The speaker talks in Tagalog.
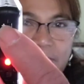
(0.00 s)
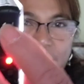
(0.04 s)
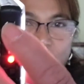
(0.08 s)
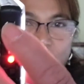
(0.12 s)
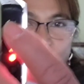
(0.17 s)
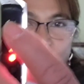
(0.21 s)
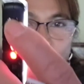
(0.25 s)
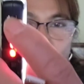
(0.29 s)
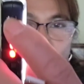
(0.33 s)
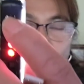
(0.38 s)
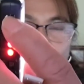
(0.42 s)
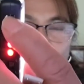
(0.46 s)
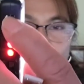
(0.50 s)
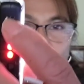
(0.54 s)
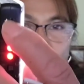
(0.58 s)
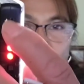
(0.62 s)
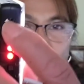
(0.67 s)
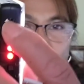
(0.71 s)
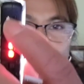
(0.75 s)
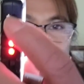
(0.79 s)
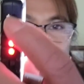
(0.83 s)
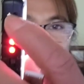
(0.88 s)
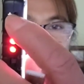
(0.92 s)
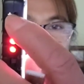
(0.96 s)
mo.
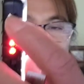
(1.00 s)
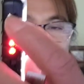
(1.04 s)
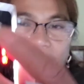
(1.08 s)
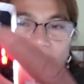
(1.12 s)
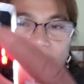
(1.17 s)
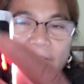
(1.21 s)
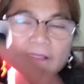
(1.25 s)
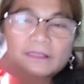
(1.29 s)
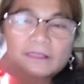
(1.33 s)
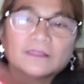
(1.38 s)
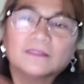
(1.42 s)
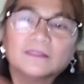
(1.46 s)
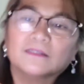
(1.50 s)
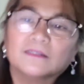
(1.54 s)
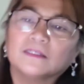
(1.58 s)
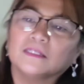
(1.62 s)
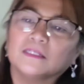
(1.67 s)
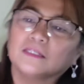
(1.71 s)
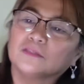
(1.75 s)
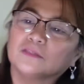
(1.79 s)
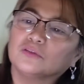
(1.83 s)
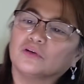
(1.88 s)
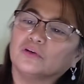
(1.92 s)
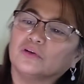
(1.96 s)

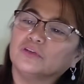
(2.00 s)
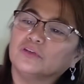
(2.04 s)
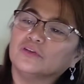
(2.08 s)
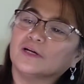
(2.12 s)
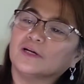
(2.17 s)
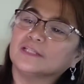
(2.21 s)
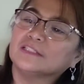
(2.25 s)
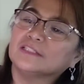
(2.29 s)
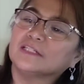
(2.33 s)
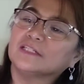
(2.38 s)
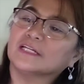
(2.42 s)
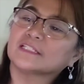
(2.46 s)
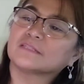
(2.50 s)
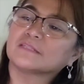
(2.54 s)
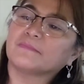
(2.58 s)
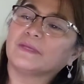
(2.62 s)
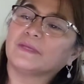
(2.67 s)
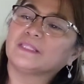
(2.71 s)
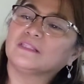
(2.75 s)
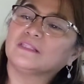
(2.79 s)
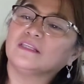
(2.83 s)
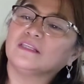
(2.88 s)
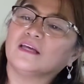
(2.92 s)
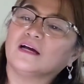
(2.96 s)
Ito yung
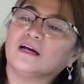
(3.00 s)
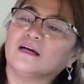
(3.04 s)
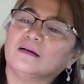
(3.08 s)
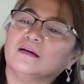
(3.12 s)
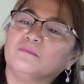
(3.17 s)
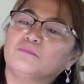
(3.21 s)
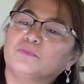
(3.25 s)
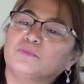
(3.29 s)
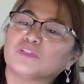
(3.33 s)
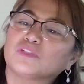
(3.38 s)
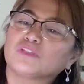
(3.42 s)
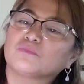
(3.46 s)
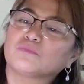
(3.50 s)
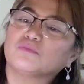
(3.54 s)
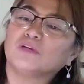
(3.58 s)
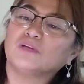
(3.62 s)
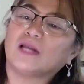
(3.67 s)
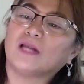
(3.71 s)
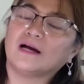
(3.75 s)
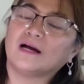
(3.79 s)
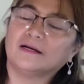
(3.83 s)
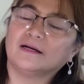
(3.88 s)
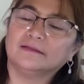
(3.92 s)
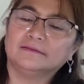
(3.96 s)
adjustment niya. Push mo
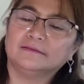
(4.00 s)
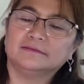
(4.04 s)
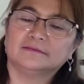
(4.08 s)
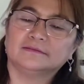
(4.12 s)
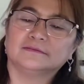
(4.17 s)
lang.